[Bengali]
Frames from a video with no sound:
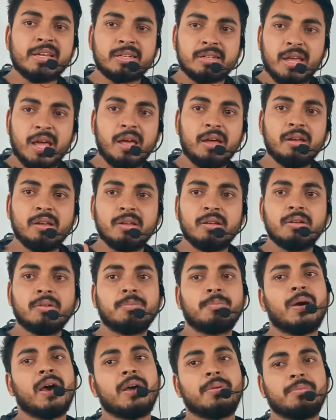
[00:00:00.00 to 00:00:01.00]
একটা
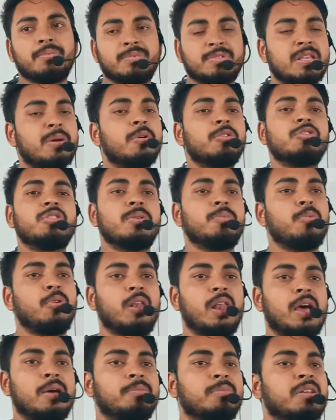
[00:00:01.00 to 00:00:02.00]
ভাব যেমন যদি
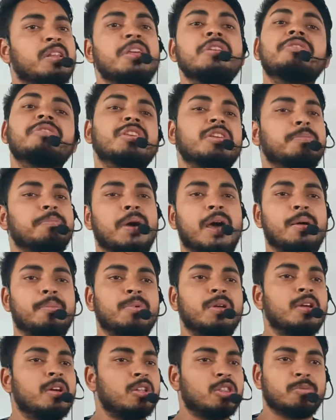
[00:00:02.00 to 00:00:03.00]
বললাম লিঙ্কিং ভাব
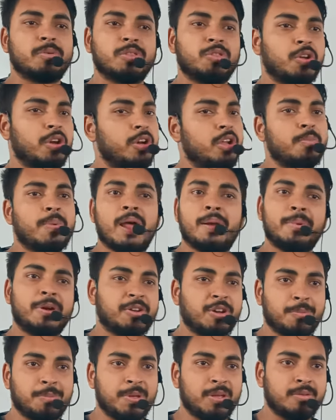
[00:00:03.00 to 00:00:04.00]
তোমার ধরে নাও ভার্বের
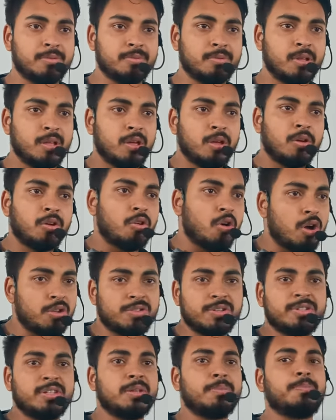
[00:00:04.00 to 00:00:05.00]
টপিক
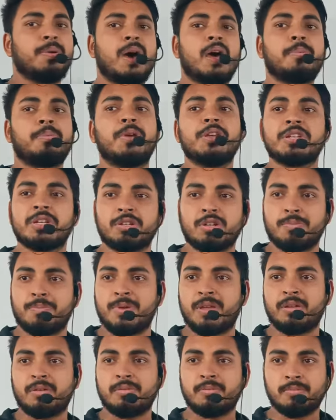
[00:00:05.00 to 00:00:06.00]
পজিটিভ ভার্ব কিসের
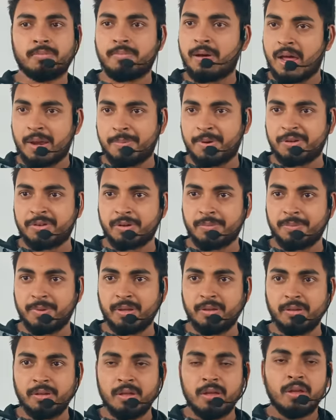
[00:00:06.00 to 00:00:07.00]
টপিক ভার্বের
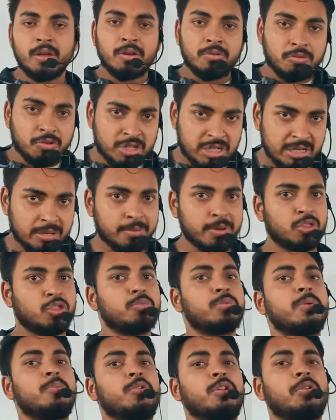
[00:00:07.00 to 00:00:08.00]
টপিক তো সেভাবে
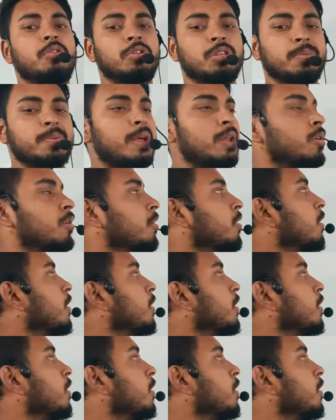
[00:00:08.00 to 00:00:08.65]
তোমরা মনে করতে পারো